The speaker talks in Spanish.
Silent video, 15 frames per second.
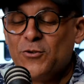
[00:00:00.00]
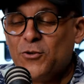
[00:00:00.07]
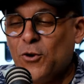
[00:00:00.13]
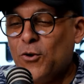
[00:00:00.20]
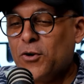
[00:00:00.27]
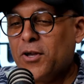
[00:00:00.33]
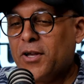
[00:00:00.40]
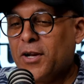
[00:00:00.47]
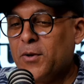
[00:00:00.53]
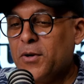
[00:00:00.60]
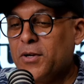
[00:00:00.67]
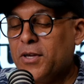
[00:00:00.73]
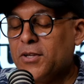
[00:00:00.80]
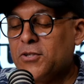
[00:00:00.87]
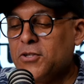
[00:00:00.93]
Yo lo que creo
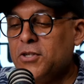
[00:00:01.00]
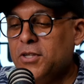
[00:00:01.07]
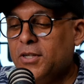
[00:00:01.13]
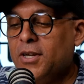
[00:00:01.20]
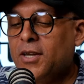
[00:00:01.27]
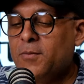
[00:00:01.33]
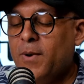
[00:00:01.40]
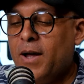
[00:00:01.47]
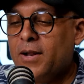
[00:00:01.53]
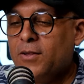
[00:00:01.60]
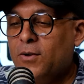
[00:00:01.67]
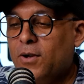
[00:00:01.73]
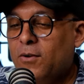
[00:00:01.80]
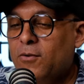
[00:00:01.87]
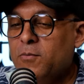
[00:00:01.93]
es que sí, que es
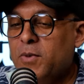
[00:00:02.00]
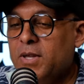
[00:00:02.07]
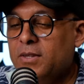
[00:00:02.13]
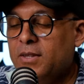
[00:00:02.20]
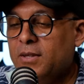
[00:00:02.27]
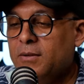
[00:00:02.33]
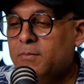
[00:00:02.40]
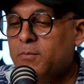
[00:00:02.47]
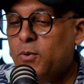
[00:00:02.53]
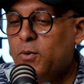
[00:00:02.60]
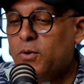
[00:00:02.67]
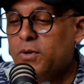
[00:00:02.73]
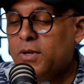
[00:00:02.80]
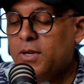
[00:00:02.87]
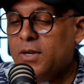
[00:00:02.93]
válido que lo inviten,
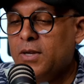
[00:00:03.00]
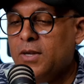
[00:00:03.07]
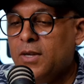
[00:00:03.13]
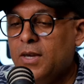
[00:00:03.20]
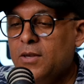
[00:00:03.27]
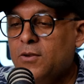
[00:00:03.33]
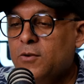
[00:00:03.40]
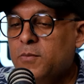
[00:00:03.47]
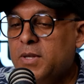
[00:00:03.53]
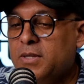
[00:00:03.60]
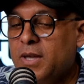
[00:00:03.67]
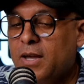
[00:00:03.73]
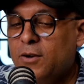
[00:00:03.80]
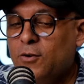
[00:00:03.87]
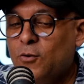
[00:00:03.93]
porque ellos
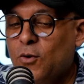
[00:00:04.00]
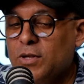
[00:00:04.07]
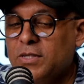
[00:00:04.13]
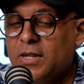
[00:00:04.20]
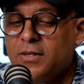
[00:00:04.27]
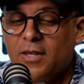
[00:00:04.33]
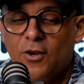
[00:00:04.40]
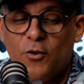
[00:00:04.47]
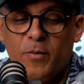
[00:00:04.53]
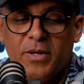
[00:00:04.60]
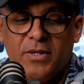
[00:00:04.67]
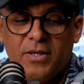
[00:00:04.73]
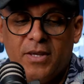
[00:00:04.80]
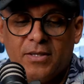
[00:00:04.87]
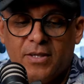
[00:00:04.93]
invitaron no a Santiago
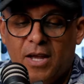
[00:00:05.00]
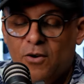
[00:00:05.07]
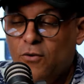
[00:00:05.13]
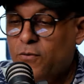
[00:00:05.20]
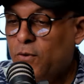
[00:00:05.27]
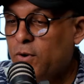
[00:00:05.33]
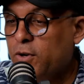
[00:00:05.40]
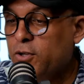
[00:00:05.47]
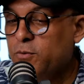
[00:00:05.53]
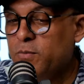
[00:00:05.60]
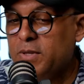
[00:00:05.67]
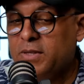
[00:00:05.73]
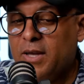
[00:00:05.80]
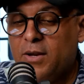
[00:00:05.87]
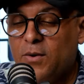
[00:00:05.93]
Matías a los focos ellos
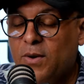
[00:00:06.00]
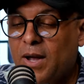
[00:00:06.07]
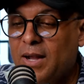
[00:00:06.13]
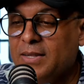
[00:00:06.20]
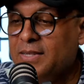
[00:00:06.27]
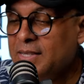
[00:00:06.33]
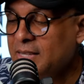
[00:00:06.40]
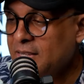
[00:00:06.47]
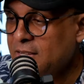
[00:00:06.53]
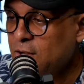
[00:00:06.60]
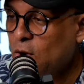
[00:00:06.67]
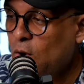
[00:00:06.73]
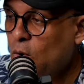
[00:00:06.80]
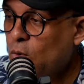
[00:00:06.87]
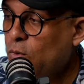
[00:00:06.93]
invitaron al
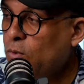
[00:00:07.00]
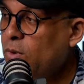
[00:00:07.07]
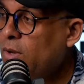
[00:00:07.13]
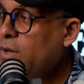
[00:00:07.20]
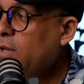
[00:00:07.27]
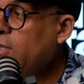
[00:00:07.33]
CEO